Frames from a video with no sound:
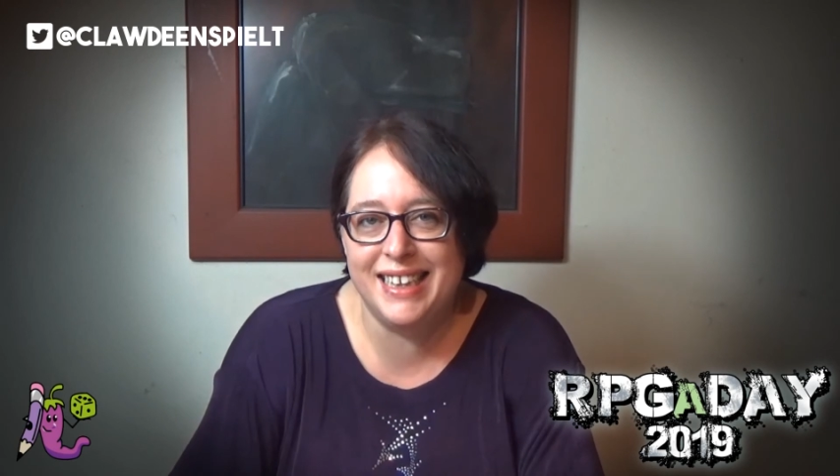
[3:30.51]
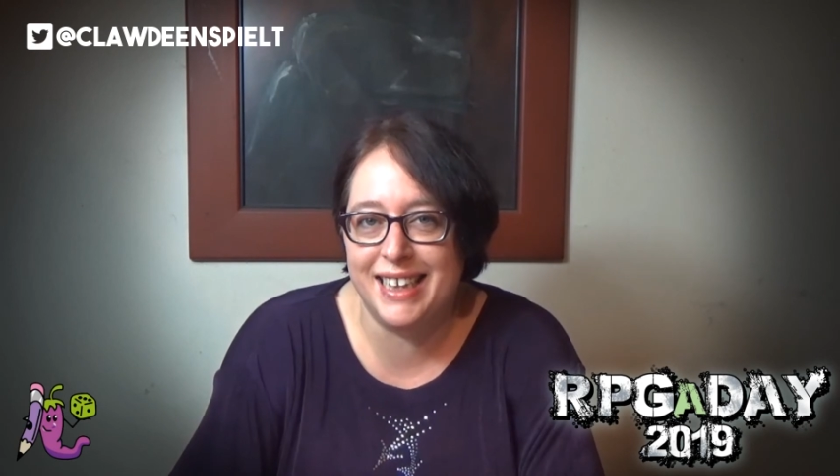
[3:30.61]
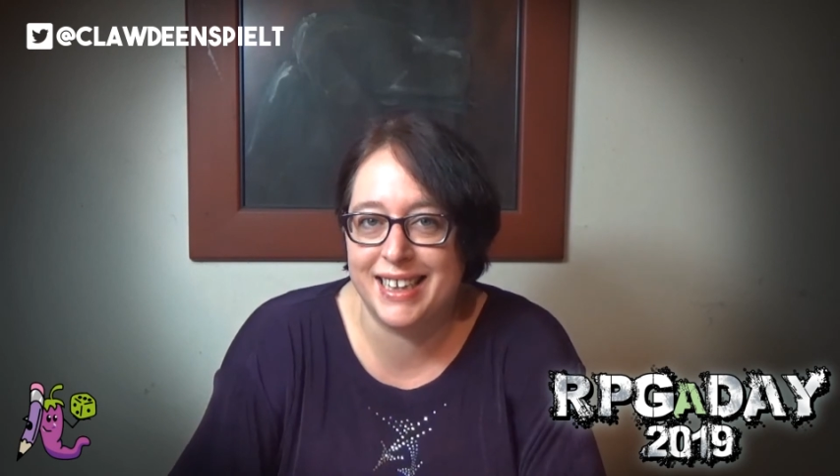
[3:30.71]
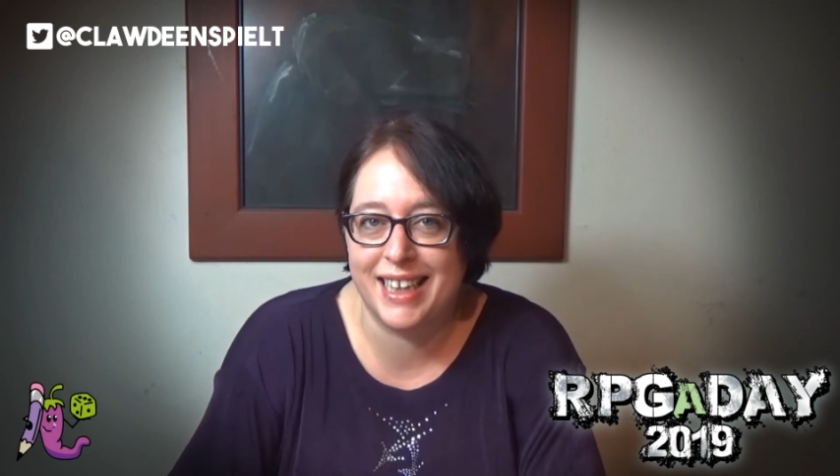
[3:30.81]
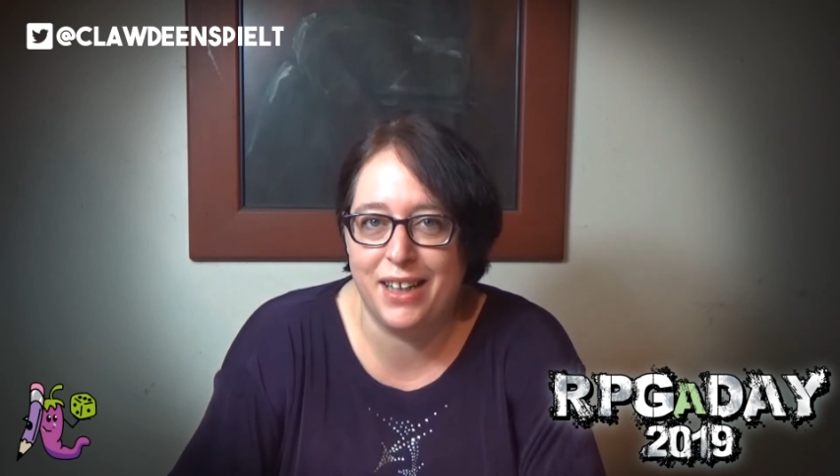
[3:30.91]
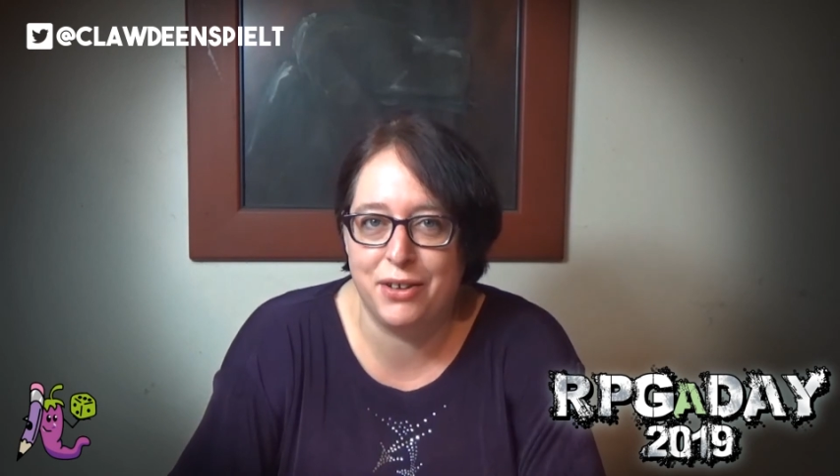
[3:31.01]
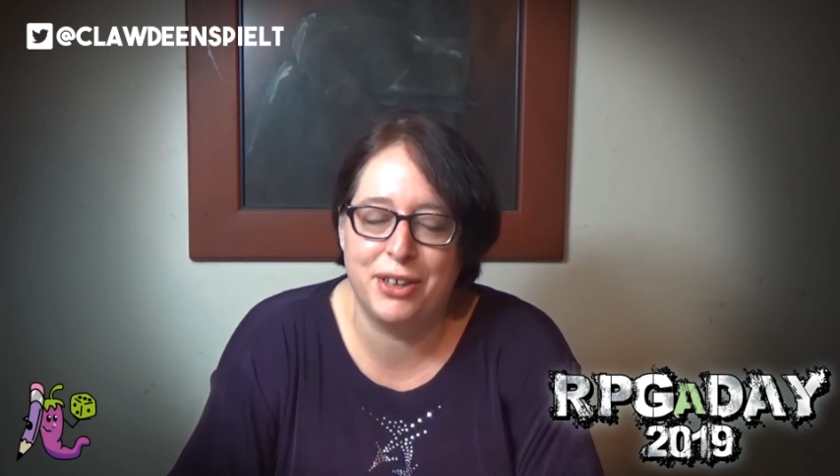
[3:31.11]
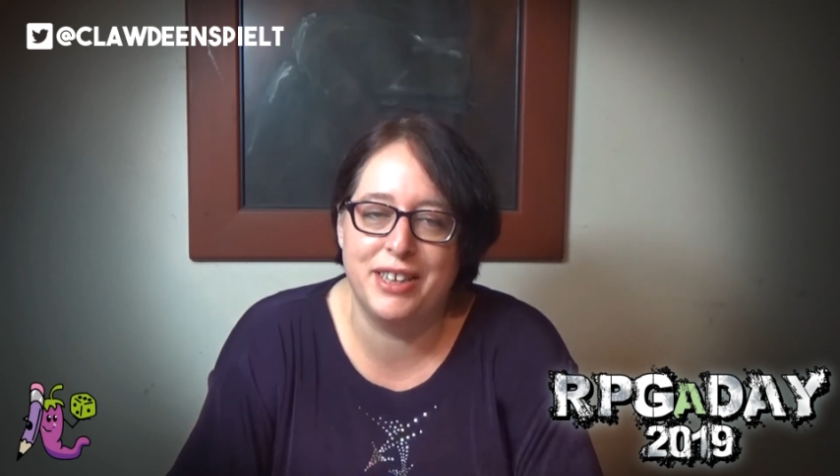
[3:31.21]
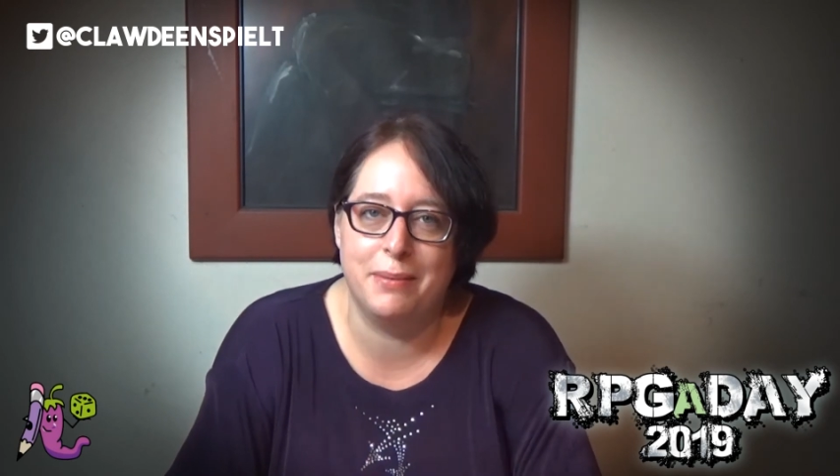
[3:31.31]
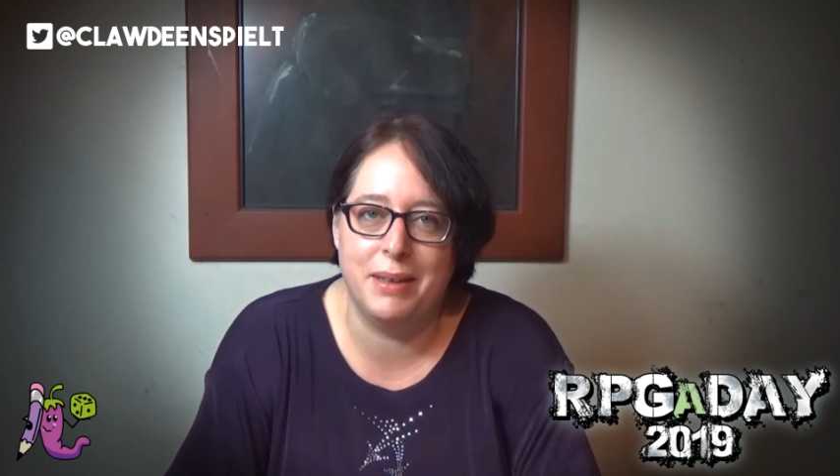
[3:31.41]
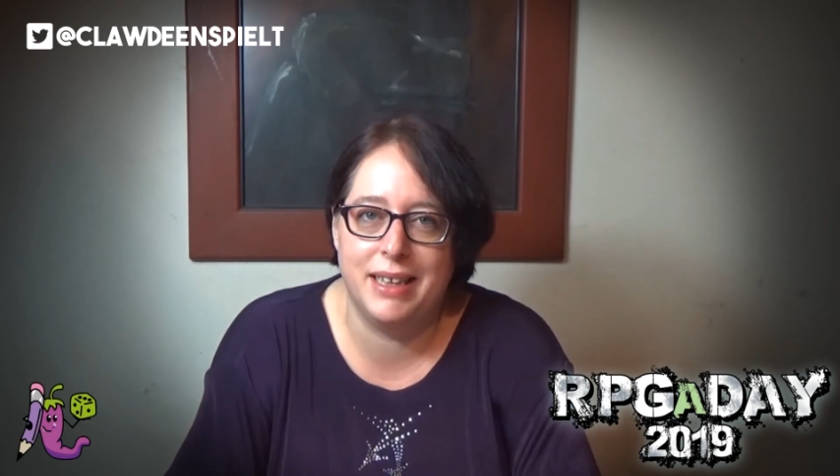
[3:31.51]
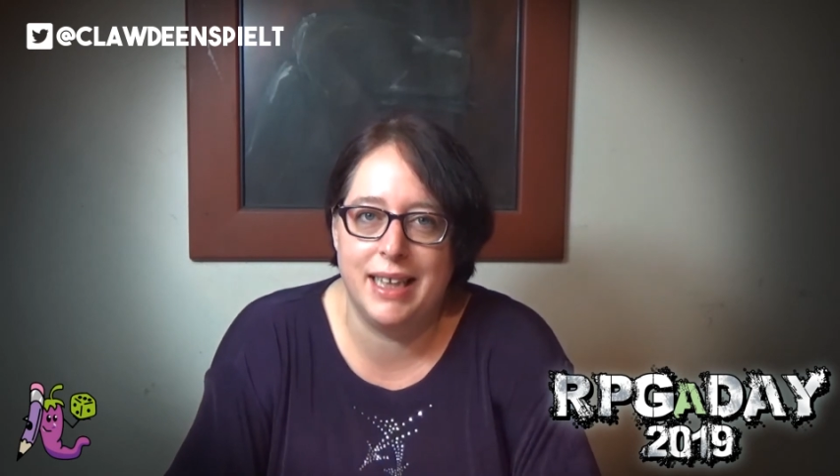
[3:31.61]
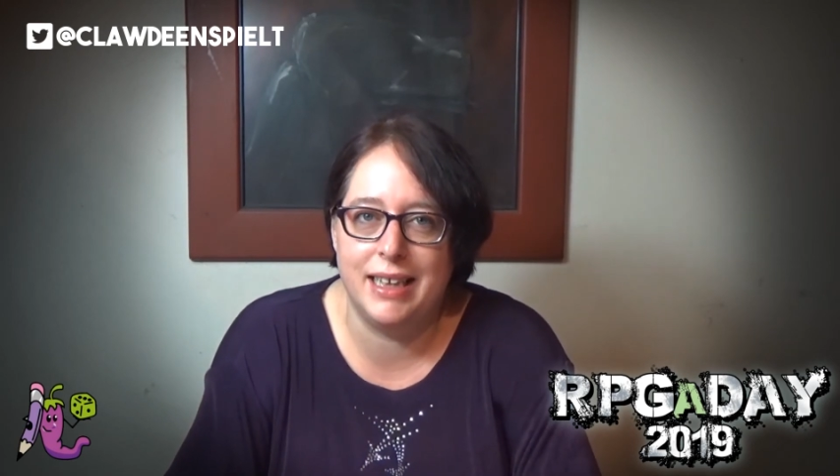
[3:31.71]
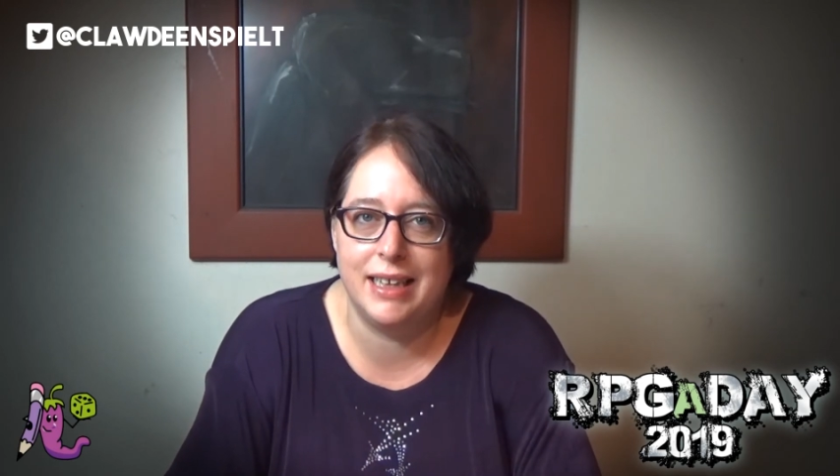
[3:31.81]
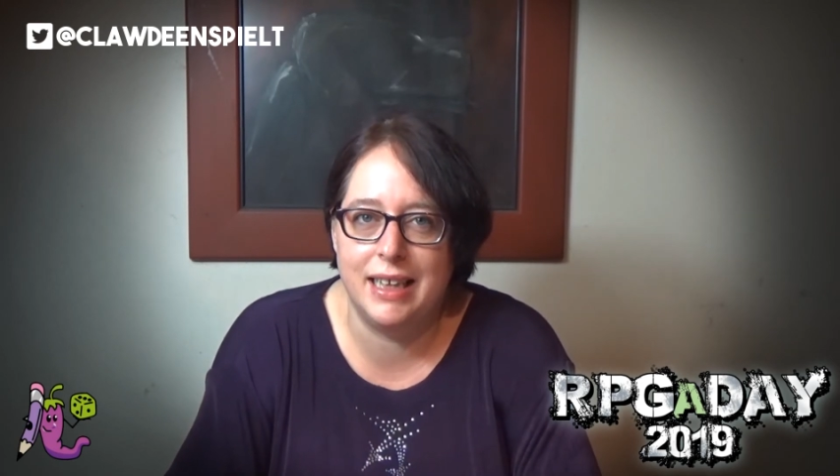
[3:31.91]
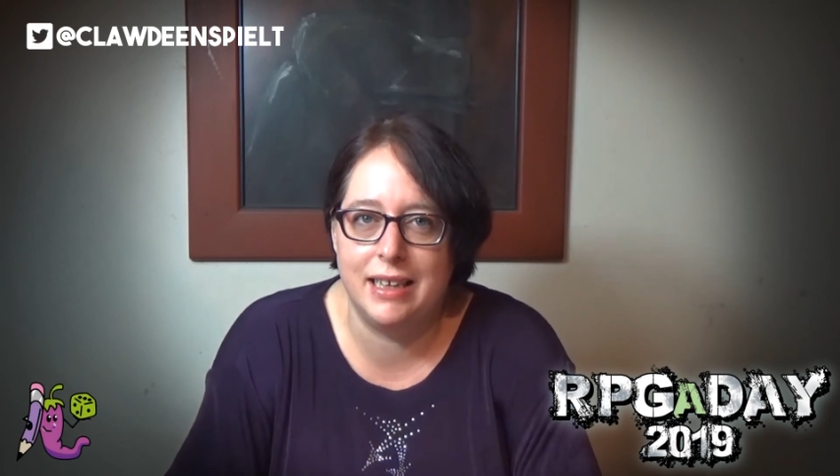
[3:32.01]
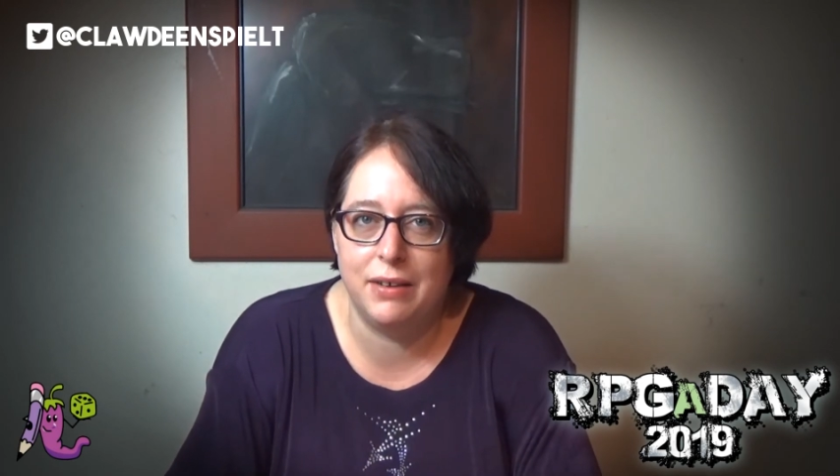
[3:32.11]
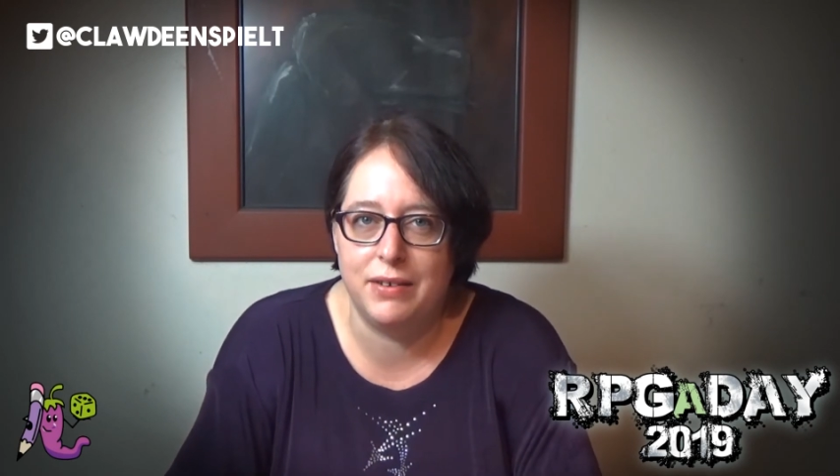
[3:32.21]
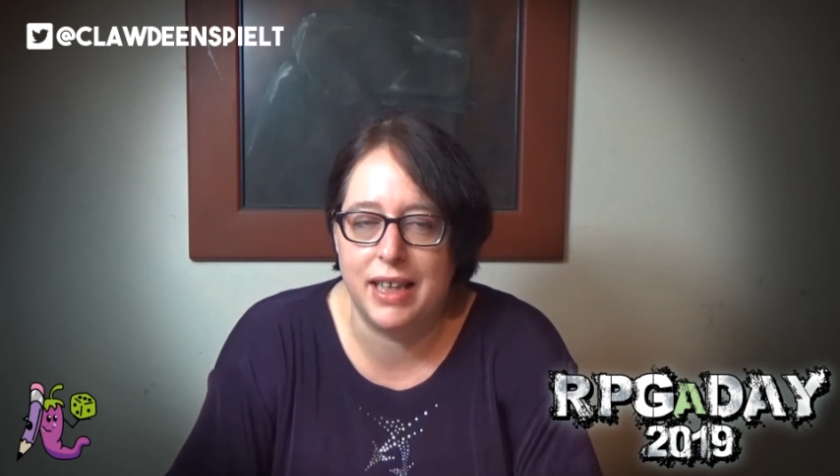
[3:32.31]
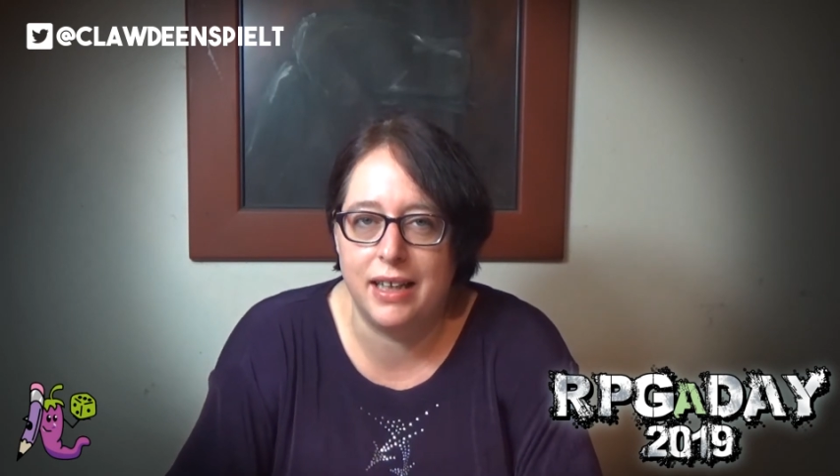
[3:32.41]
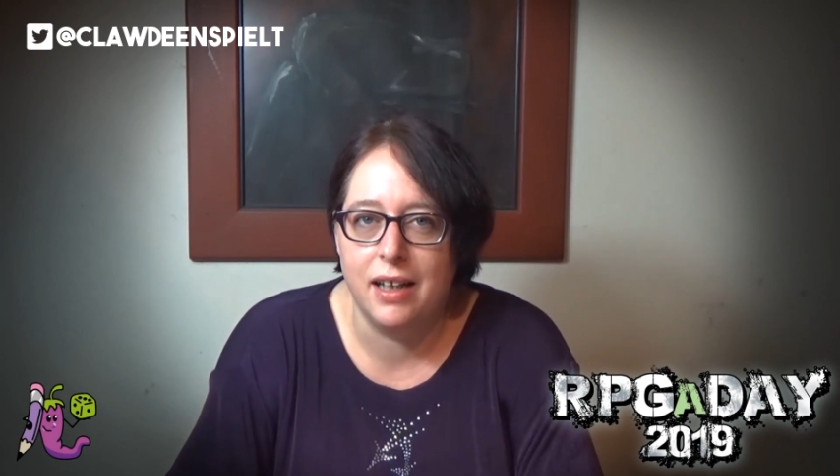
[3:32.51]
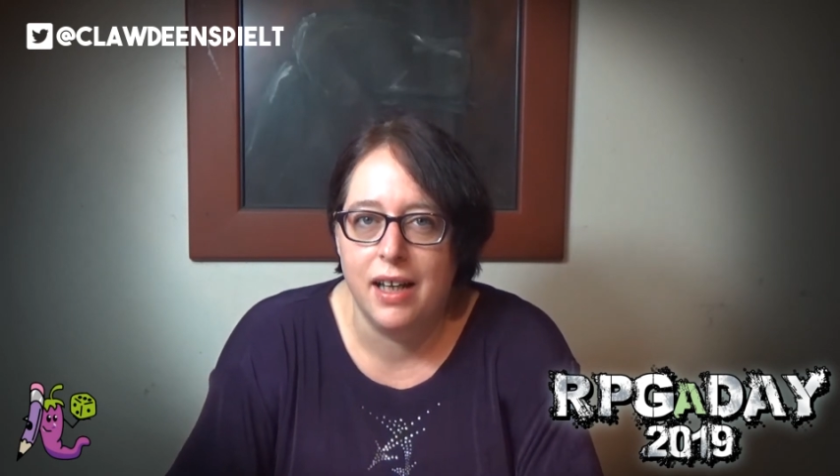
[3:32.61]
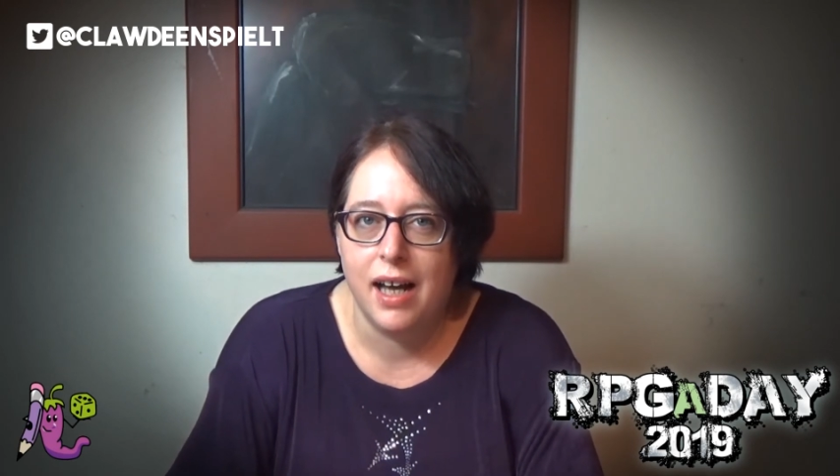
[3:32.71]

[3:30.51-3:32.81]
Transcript: das kann auch schon ziemlich zeitintensiv sein.